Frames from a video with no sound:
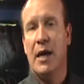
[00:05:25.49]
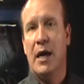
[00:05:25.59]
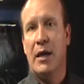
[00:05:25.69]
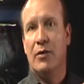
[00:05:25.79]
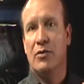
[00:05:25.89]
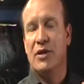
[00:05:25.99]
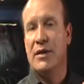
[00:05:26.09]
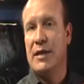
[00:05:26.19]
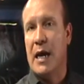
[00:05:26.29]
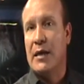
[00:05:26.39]

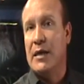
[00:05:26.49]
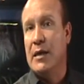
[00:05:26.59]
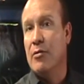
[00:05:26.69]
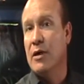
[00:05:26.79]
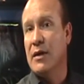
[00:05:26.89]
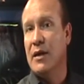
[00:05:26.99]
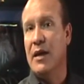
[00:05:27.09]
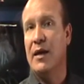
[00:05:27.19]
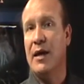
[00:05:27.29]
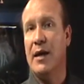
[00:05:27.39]
Entonces aquí lo que
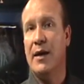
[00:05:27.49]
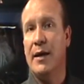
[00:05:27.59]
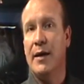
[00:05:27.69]
tiene que,